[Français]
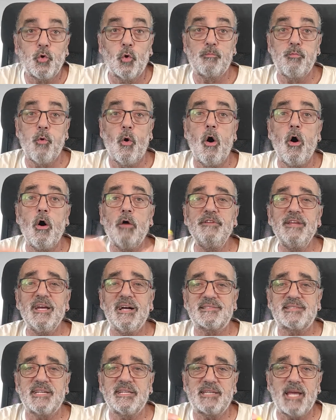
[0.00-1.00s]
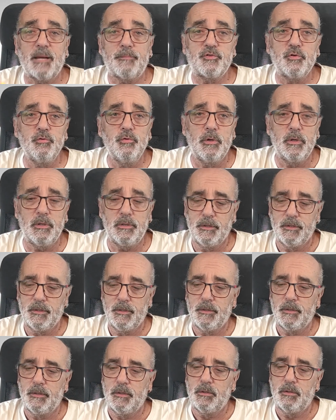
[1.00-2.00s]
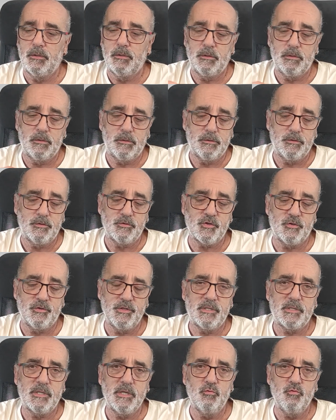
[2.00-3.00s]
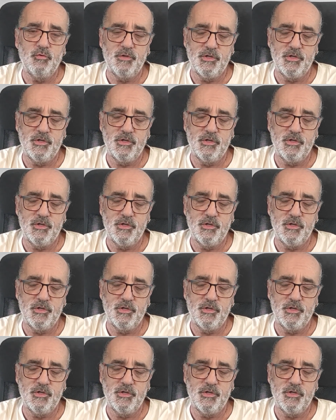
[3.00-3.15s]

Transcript: Donc pour en revenir à cette capsule, euh, j'en étais où